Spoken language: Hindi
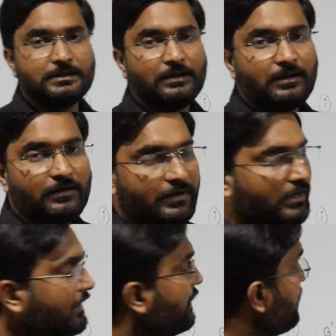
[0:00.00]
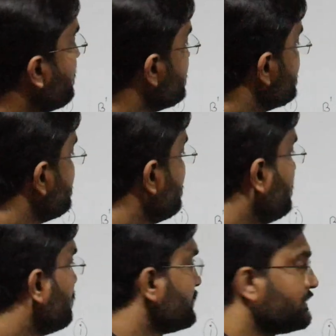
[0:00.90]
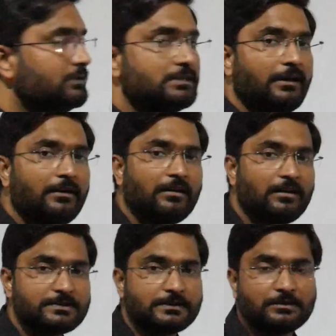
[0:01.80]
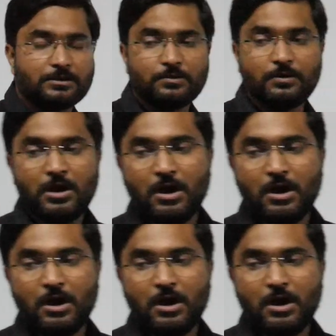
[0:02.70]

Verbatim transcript: से डाटा इंटरप्रिटेशन के भी क्वेश्चंस कर सकते हो